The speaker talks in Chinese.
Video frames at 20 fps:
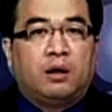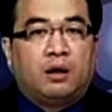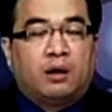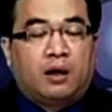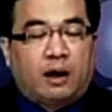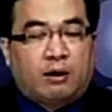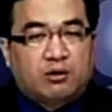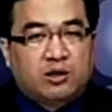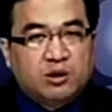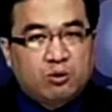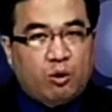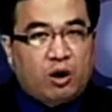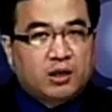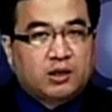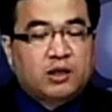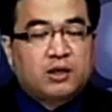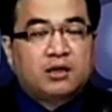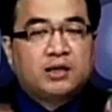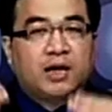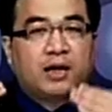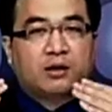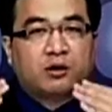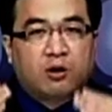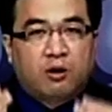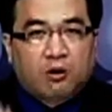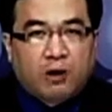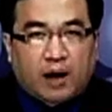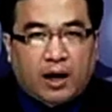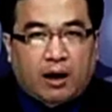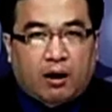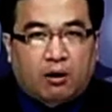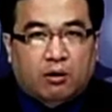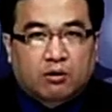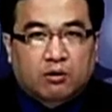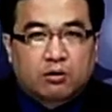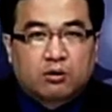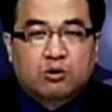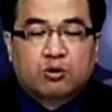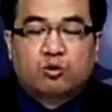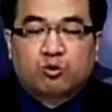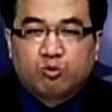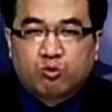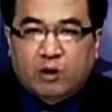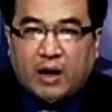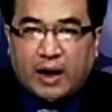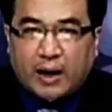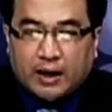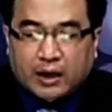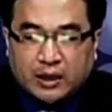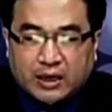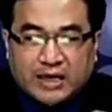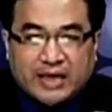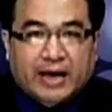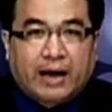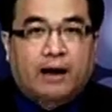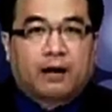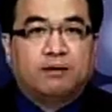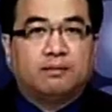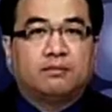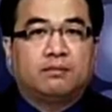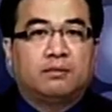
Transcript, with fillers: 老师，我真正做加好输甲会惊。